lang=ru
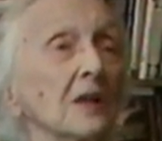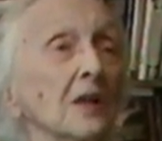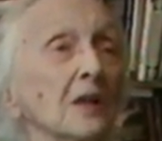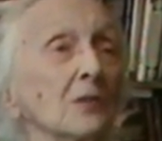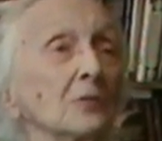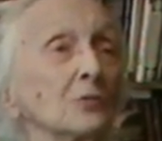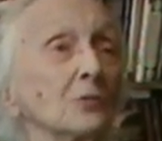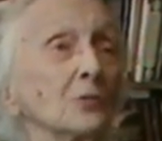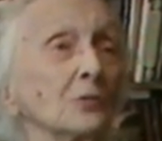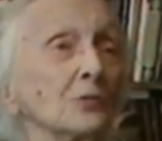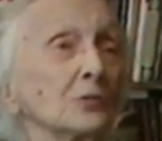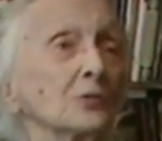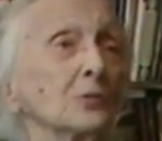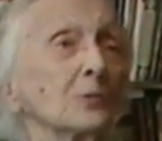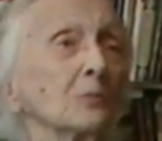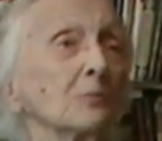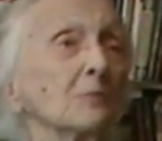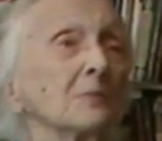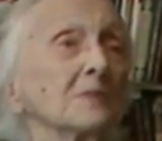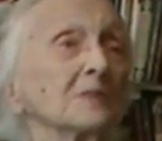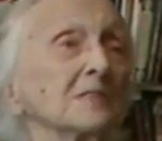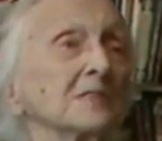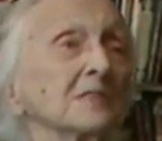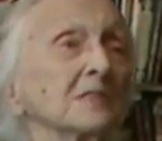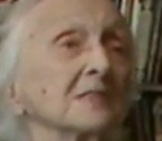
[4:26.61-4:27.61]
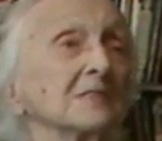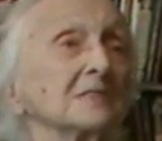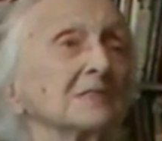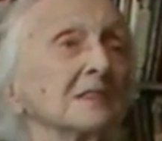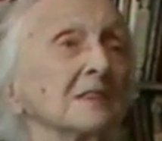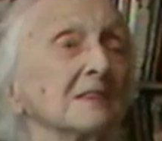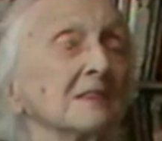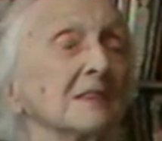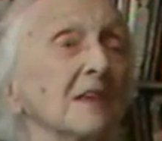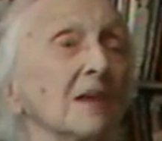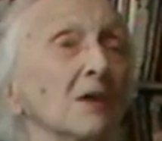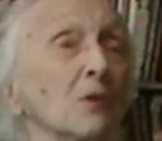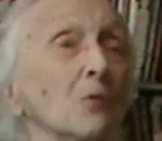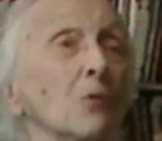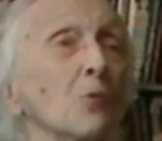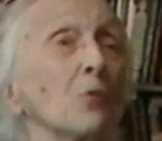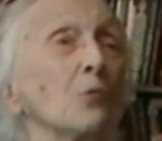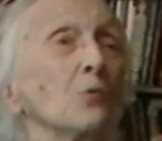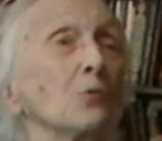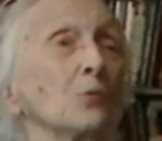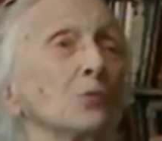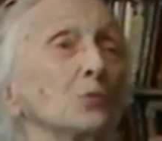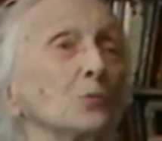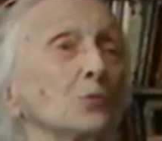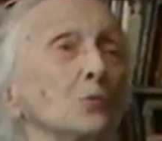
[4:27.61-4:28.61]
То, что мы сказали,
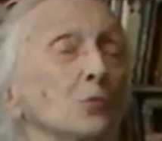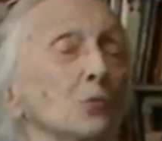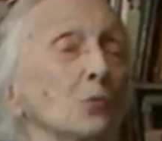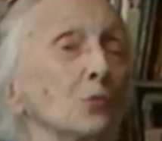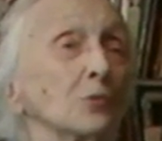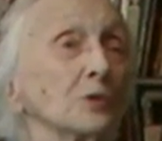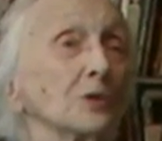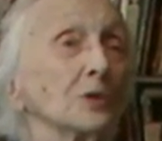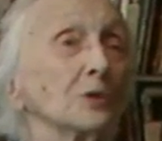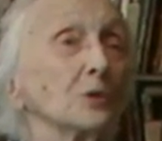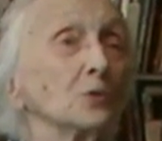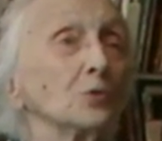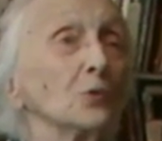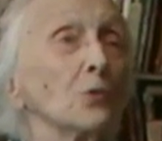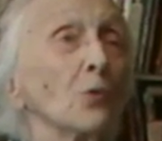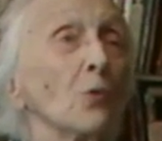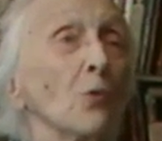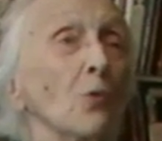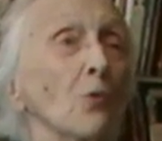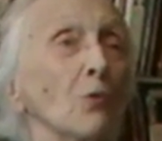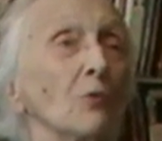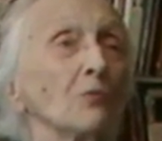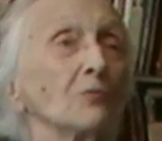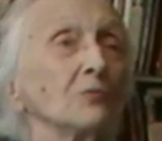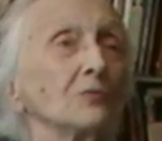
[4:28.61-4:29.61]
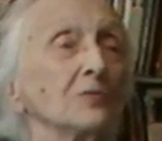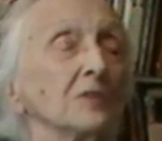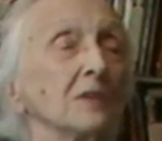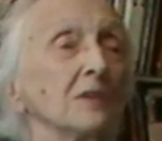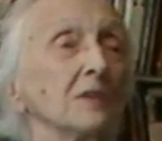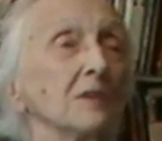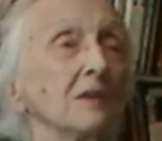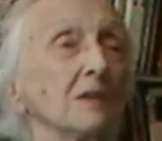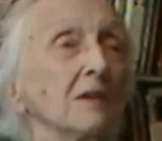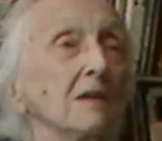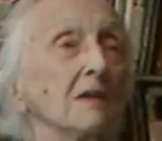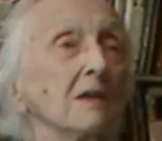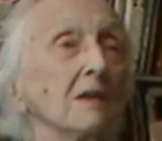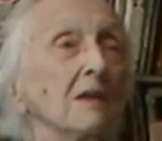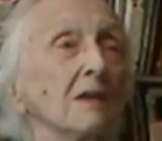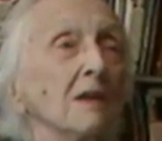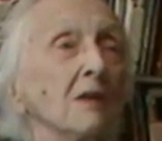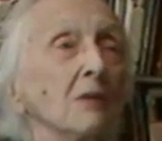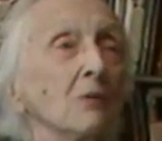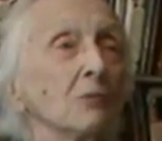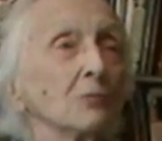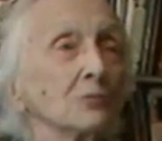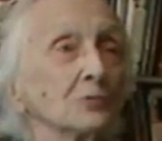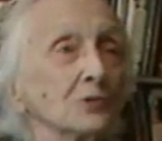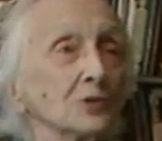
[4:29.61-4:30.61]
культуры духовной.
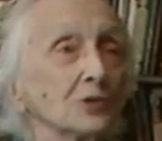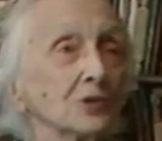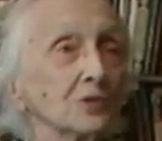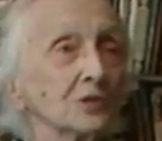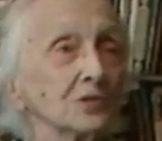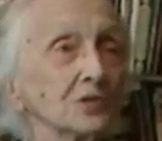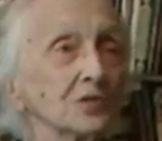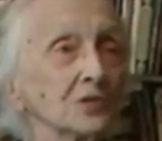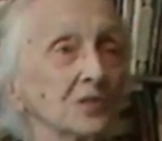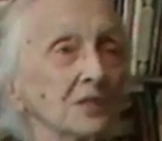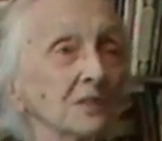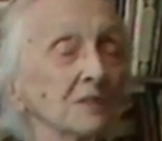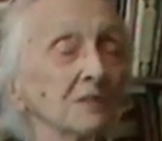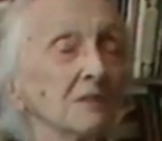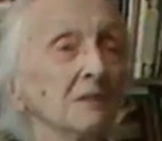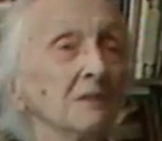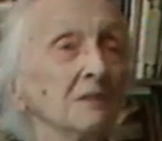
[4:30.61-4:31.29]
Он же жил,